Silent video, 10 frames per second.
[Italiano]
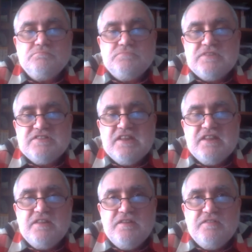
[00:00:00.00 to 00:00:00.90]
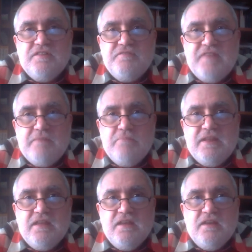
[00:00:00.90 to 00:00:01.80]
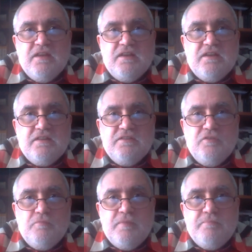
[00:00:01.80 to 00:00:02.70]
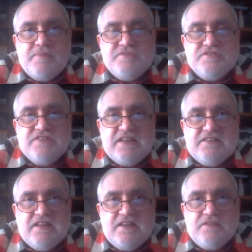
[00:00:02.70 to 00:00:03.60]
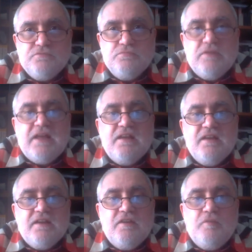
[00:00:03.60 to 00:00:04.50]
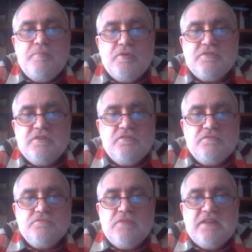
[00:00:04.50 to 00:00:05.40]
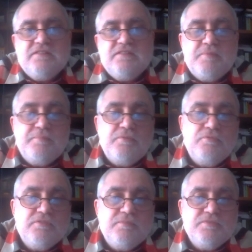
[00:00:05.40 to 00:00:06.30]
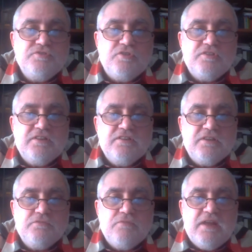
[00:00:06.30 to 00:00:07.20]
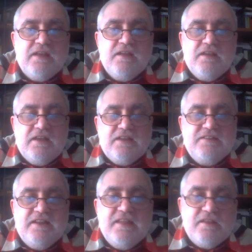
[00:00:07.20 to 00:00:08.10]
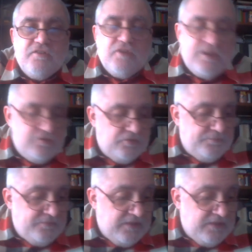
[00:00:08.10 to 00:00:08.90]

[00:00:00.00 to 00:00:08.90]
una serie di, di febbri eh, di non ben precisata natura che lo portano durante proprio gli ultimi giorni addirittura al delirio. Ecco.